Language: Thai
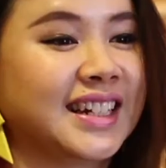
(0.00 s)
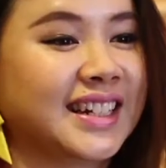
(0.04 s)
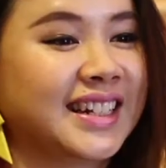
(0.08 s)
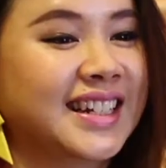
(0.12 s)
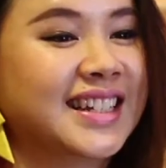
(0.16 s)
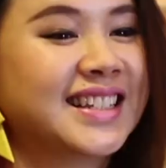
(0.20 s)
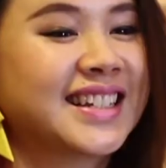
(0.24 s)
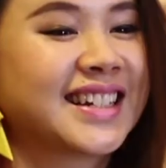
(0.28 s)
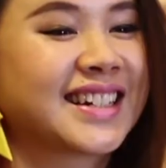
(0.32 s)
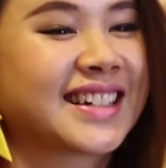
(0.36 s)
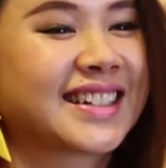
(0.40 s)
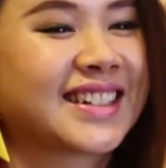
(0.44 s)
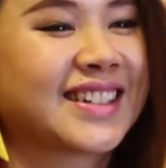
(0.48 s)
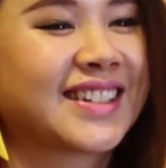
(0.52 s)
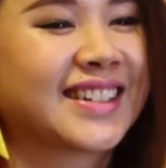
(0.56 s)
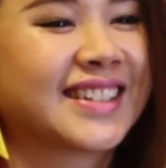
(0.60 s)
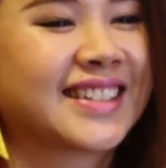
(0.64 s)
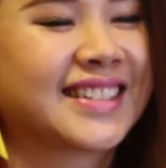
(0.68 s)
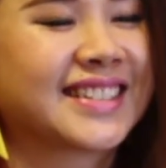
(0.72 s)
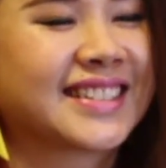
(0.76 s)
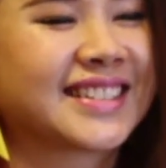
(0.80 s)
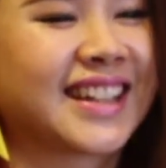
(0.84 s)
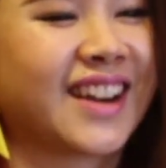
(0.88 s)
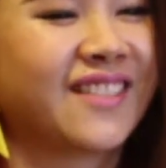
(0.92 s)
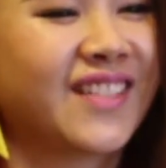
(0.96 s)
สิ่งที่จะ
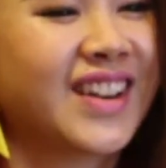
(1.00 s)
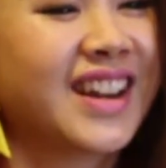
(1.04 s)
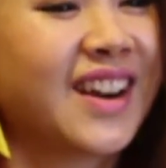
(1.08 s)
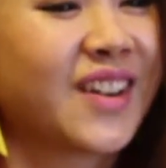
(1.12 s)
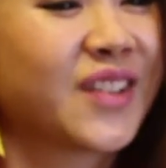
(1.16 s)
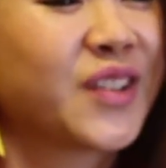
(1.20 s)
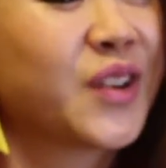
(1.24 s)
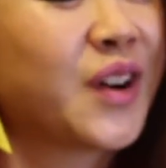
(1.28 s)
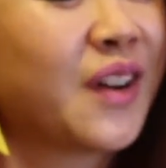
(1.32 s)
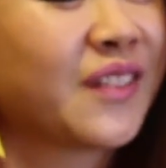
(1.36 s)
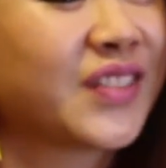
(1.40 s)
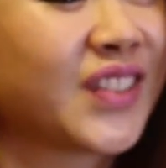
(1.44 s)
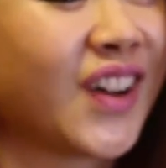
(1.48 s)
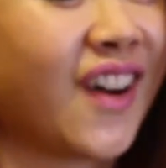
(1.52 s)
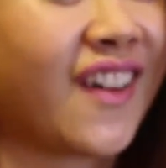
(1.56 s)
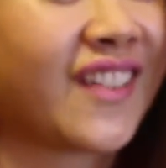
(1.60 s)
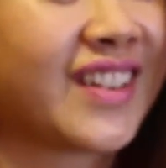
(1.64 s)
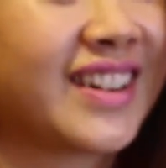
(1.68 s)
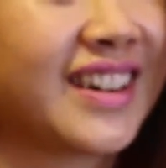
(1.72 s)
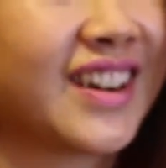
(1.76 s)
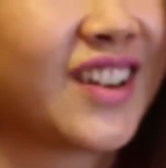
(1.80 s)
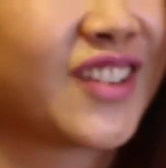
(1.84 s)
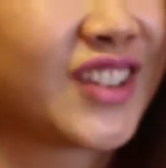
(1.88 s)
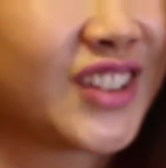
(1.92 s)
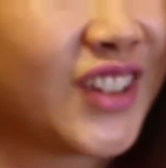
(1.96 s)
ทำให้เรารู้คำตอบคื
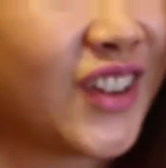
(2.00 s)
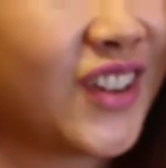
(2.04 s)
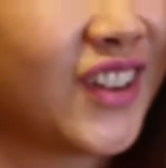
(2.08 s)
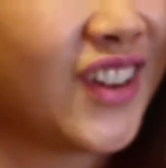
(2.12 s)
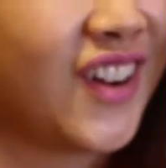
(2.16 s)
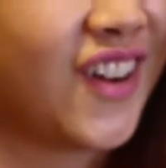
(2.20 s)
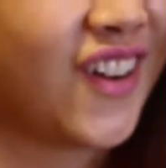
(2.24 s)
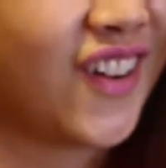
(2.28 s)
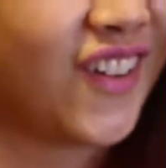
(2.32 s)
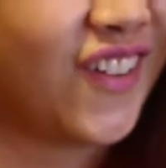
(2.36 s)
อเราก็ต้องลอ